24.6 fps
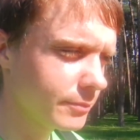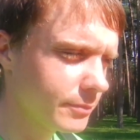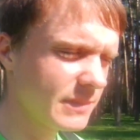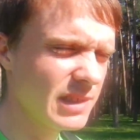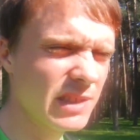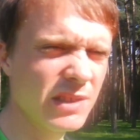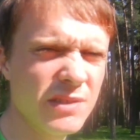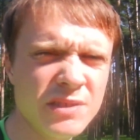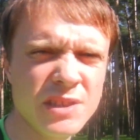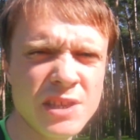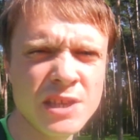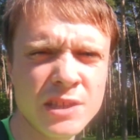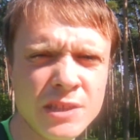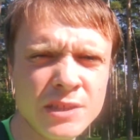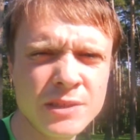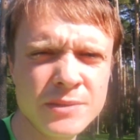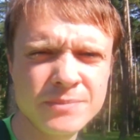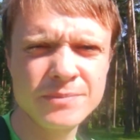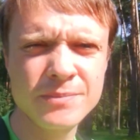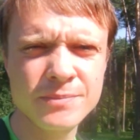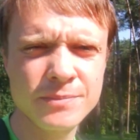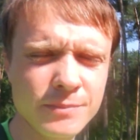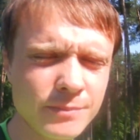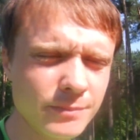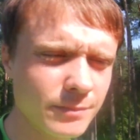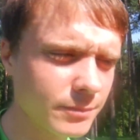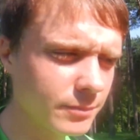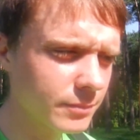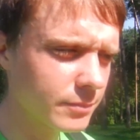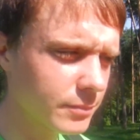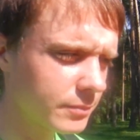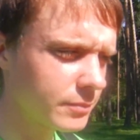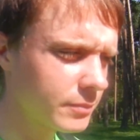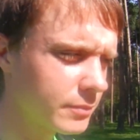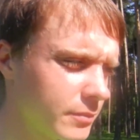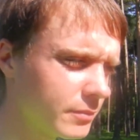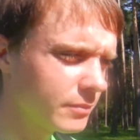Наверное.
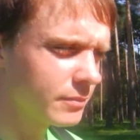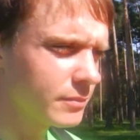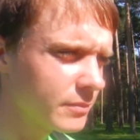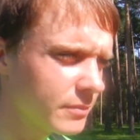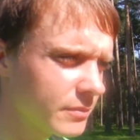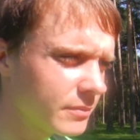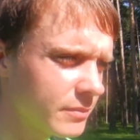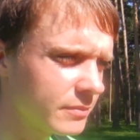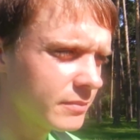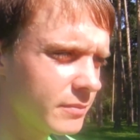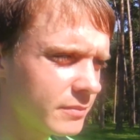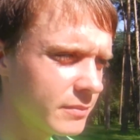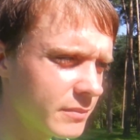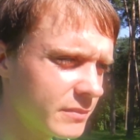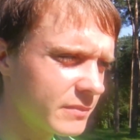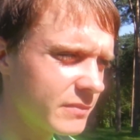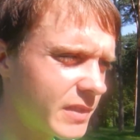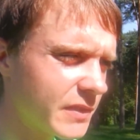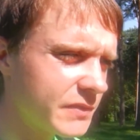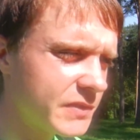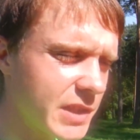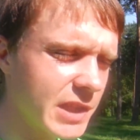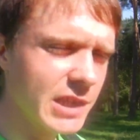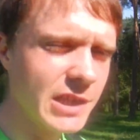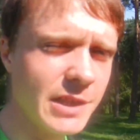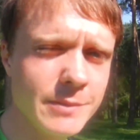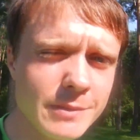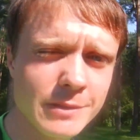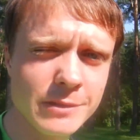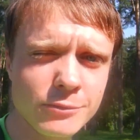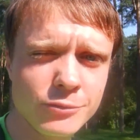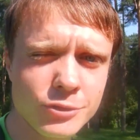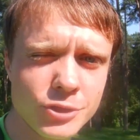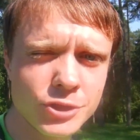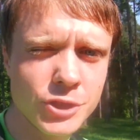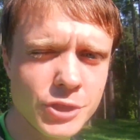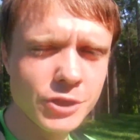Во всяком
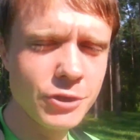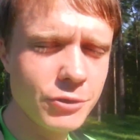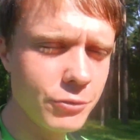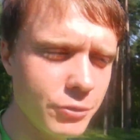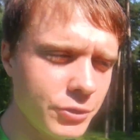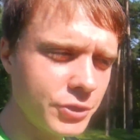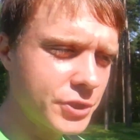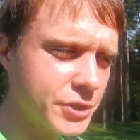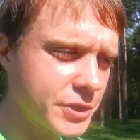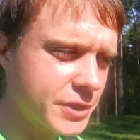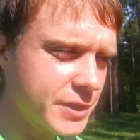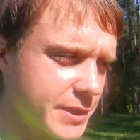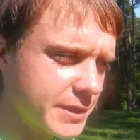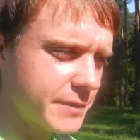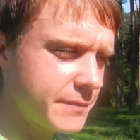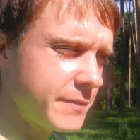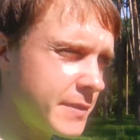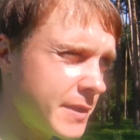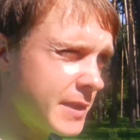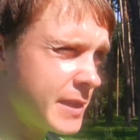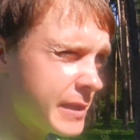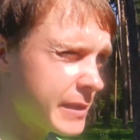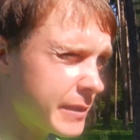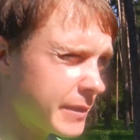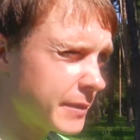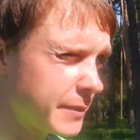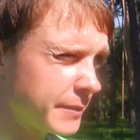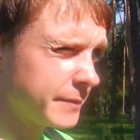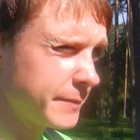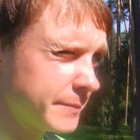случае, хочется верить.